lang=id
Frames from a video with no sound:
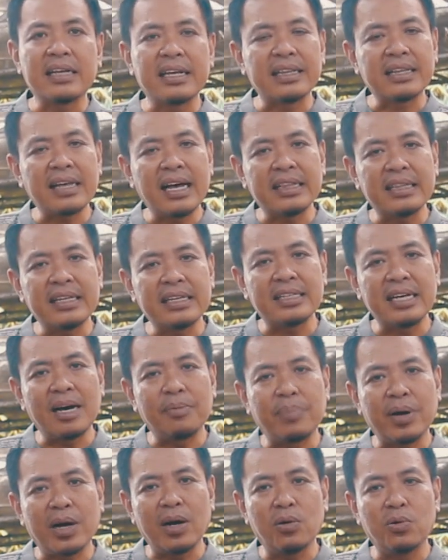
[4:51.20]
kita
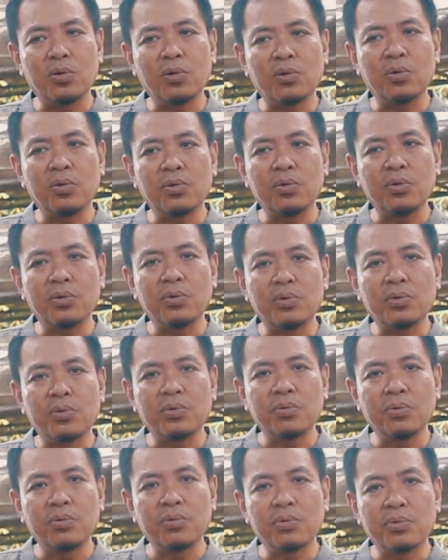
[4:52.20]
tidak perlu
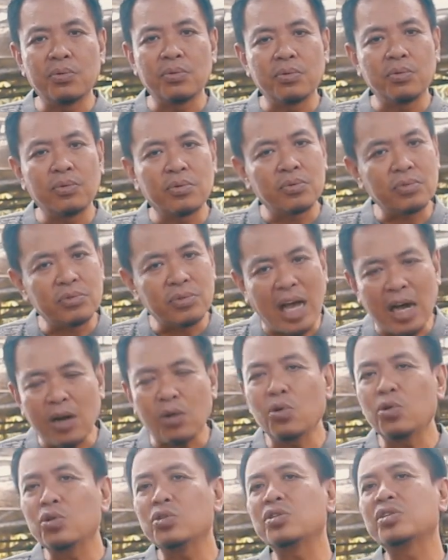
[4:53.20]

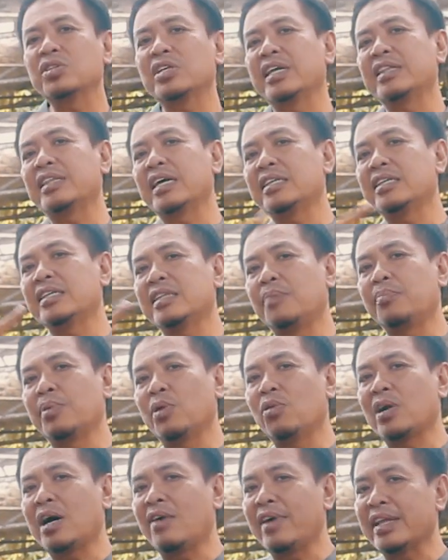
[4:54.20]
takut, kita tidak
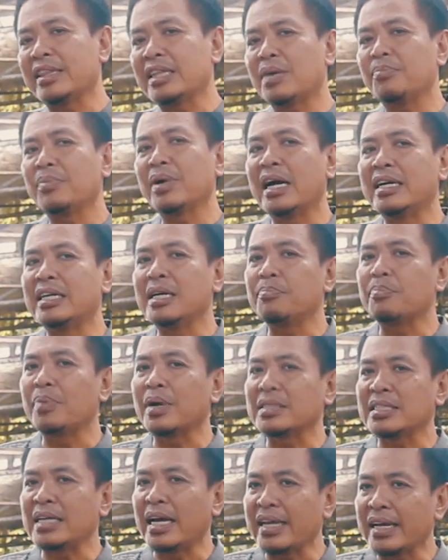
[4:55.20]
perlu khawatir menghadapi
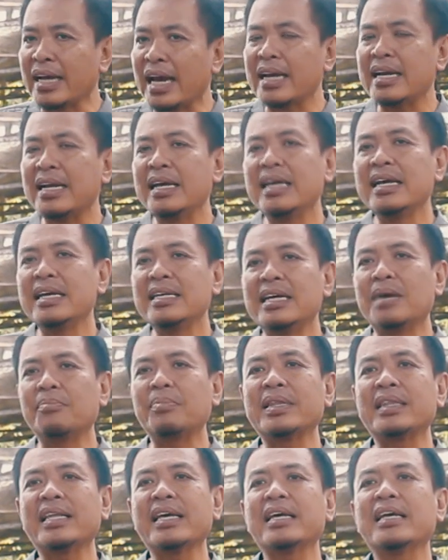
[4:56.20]
persaingan. Yang
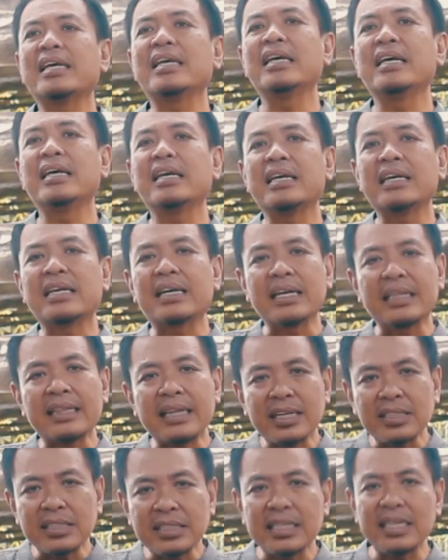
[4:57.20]
penting
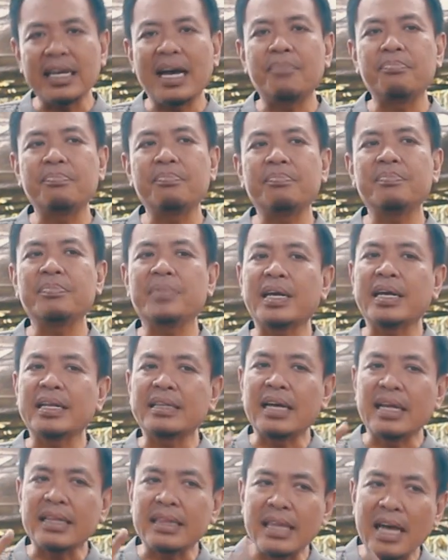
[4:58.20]
kita siap,
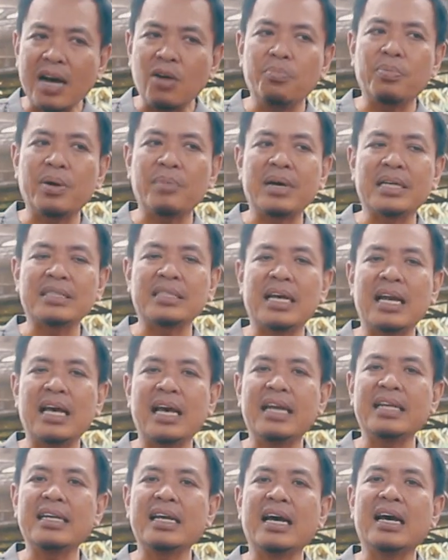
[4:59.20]
kita tahu
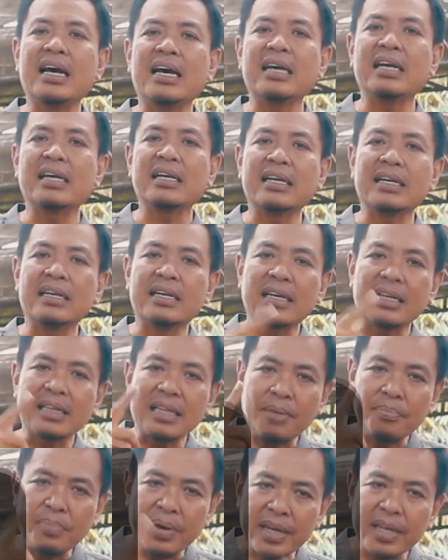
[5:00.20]
permasalahannya,
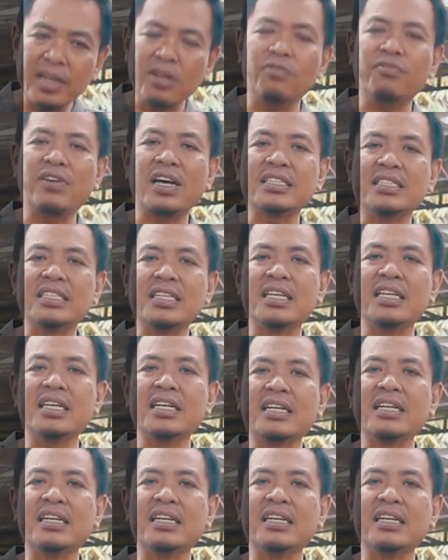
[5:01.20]
kita berinovasi